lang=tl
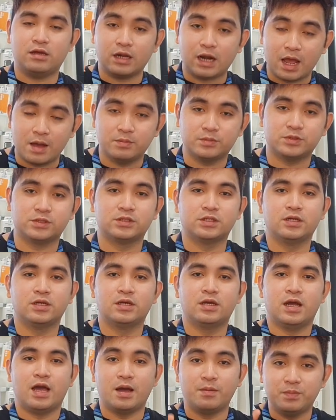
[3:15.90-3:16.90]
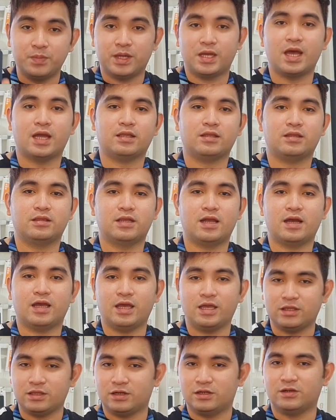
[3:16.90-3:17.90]
grams ang bigat ng
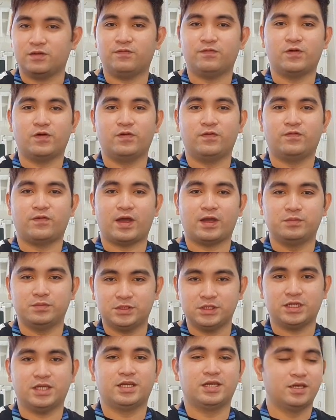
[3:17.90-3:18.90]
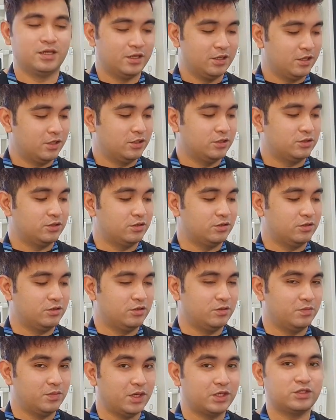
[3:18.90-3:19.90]
A34 5G.
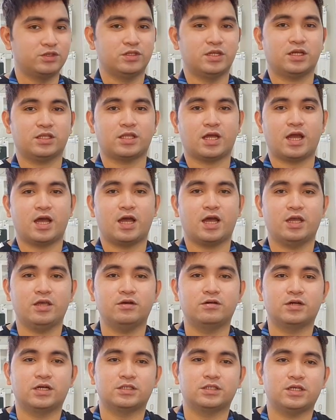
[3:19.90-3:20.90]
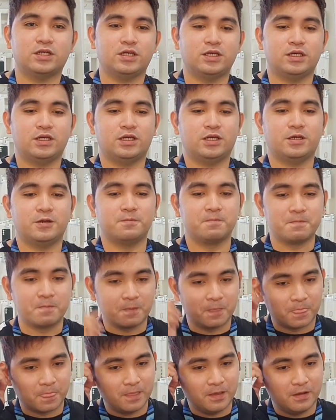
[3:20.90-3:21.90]
So, medyo nagtaka kayo kasi
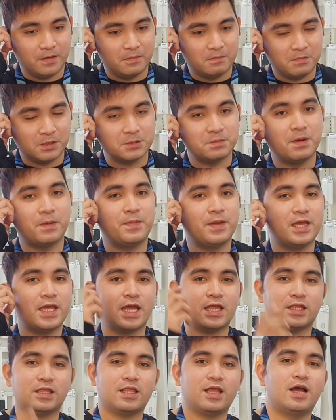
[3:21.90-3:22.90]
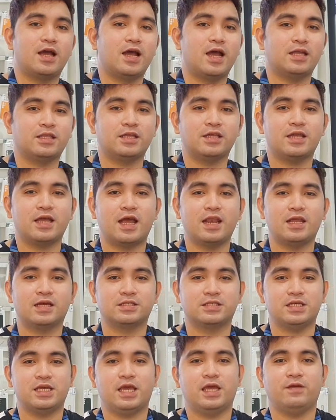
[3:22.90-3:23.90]
mas mabigat ang ating
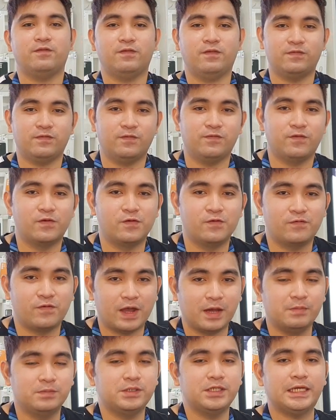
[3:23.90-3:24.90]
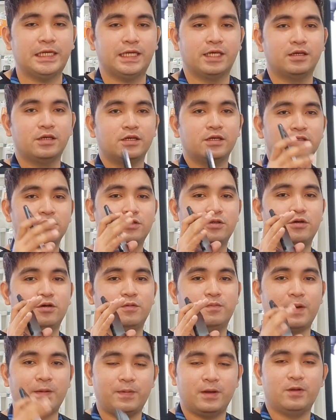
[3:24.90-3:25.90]
Galaxy A54 5G.
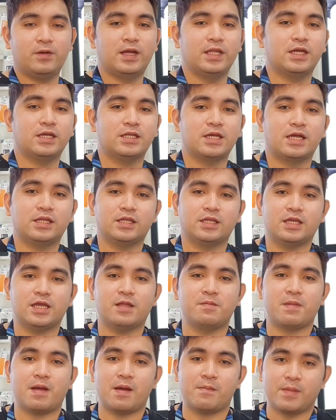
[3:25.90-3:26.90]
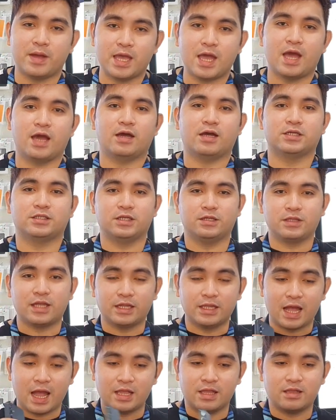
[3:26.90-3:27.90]
So, papaliwanag natin yan mamaya kasi
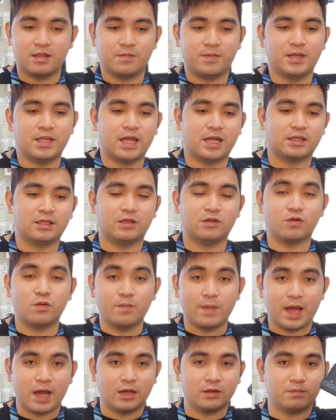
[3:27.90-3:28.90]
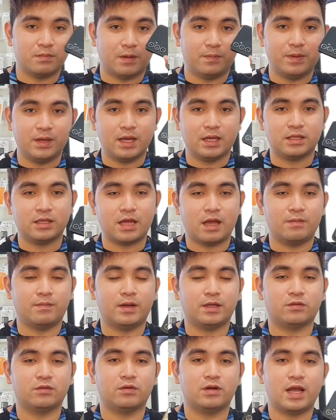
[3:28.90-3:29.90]
dadaanan naman natin kung bakit mabigat nga
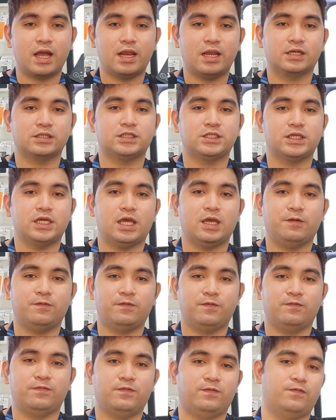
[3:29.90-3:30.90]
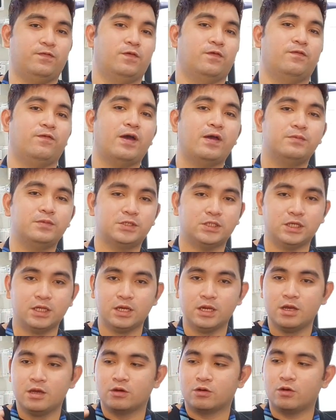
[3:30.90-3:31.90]
ba itong Galaxy A54 5G
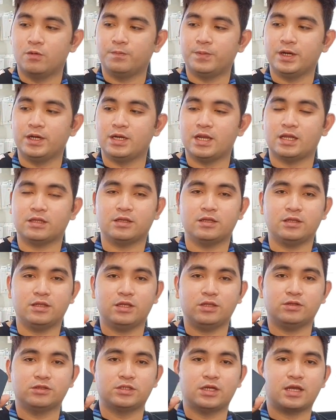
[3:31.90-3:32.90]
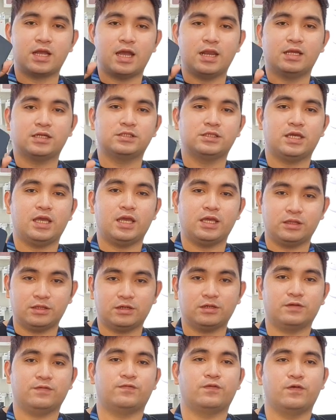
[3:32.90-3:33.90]
compare natin dito sa Galaxy
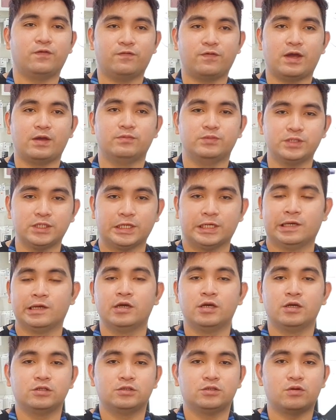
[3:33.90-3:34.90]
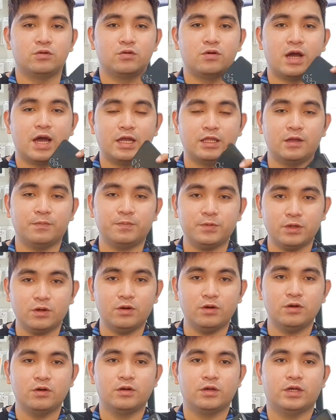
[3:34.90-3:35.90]
A34 5G. So, kung hanap
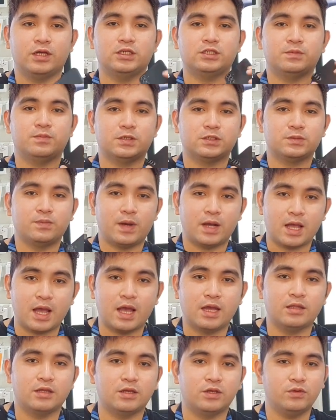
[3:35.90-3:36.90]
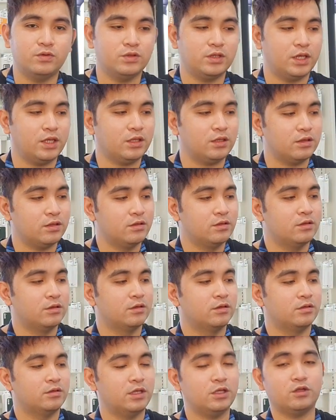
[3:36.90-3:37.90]
nyo is mas magaan na unit,
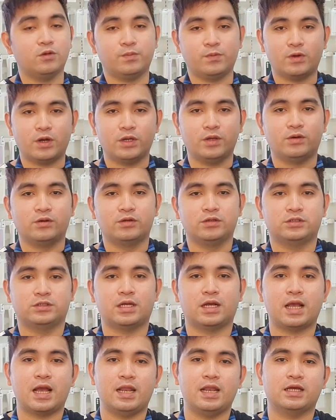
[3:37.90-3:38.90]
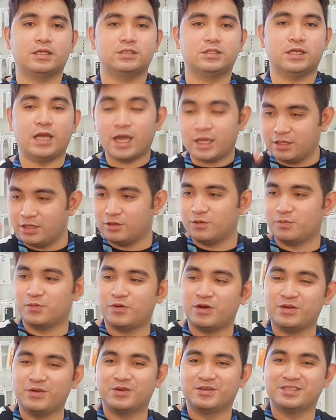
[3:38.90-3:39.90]
dito po kayo sa Galaxy, ay dito
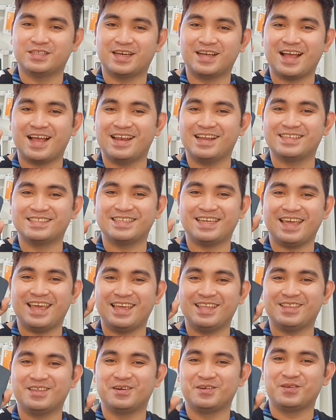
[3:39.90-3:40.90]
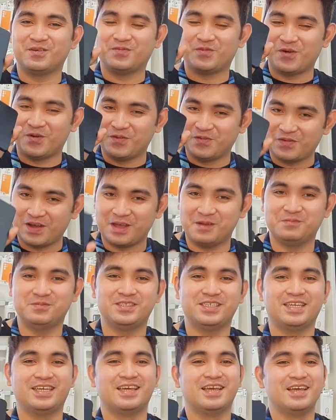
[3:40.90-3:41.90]
po kayo sa Galaxy A34
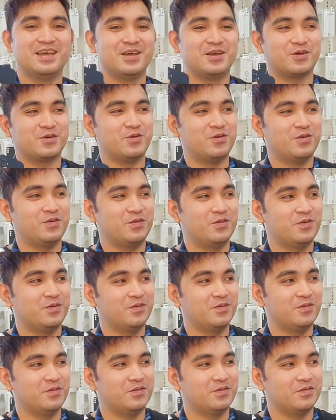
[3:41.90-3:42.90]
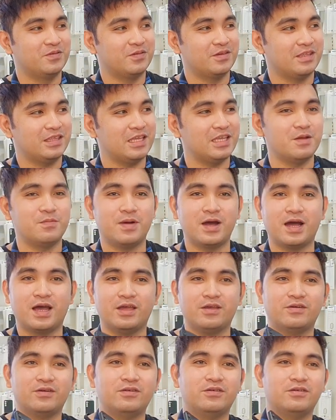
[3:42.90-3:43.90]
5G. Kung hindi naman
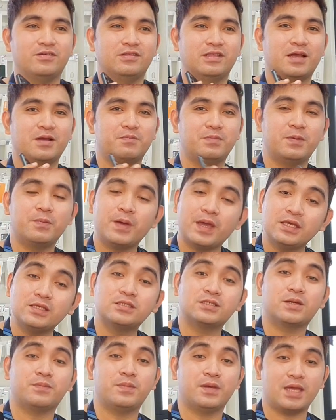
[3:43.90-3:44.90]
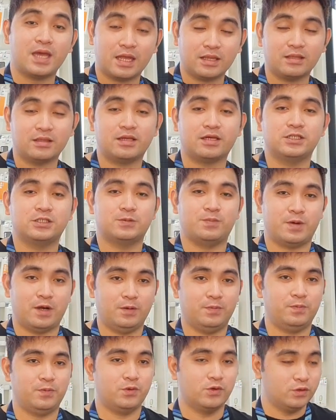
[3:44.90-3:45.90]
kayo nagbe-base sa bigat ng
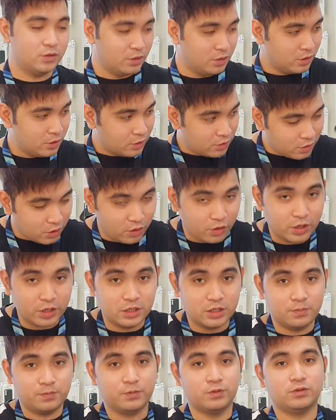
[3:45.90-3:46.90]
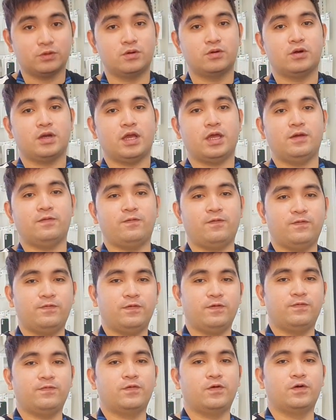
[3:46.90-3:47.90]
smartphone, okay na po itong
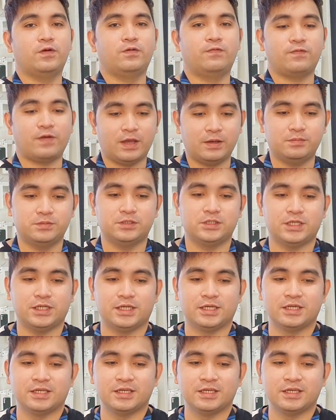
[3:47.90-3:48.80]
A54 5G.